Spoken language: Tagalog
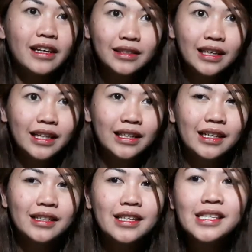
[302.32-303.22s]
na ang
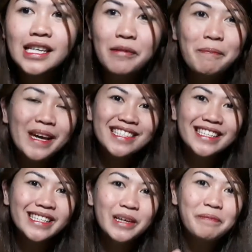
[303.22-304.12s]
tagal-tagal na. Tapos
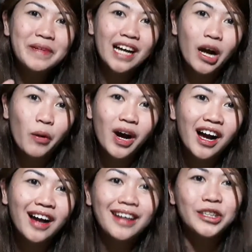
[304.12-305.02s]
ilang beses nang
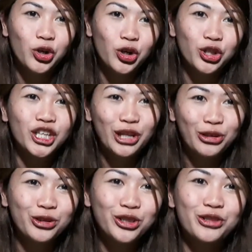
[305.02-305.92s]
pinagawa,
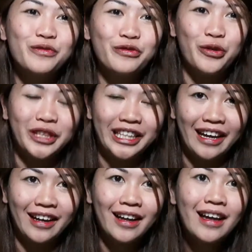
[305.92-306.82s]
yon Ganun yung
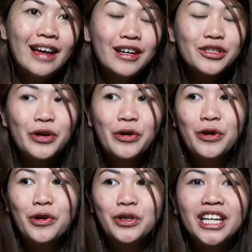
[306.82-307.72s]
phone niya.
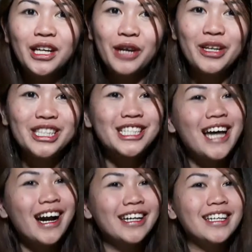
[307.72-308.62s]
So,
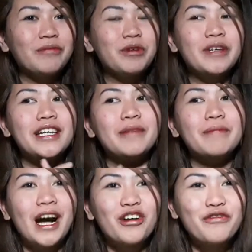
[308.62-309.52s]
nag-request siya sa akin na
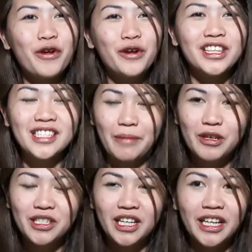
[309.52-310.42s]
bumili ng bagong
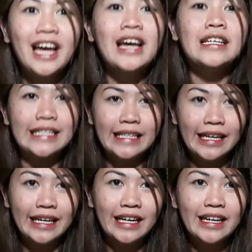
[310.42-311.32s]
phone. Tapos sabi ko sa kanya,
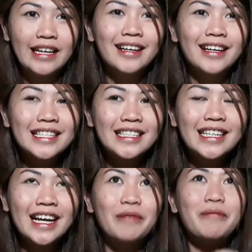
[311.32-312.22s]
sige,
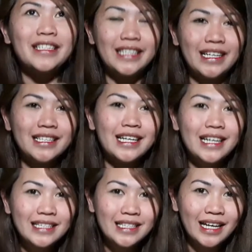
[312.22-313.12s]
kasi nga may
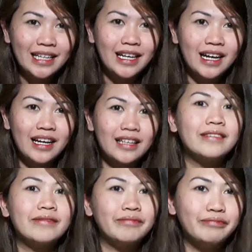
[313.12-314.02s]
sale sa
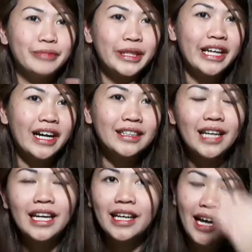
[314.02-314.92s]
Lazada,
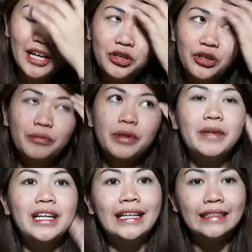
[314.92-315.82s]
bigyan kita, ay
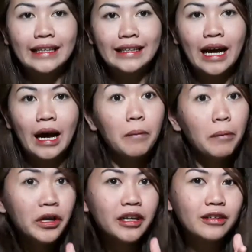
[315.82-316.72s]
ano, bibilhan
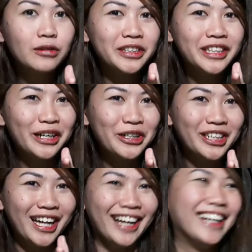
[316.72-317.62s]
kita. Uy,
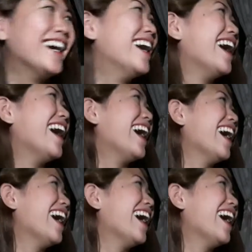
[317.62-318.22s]
utang yun ah.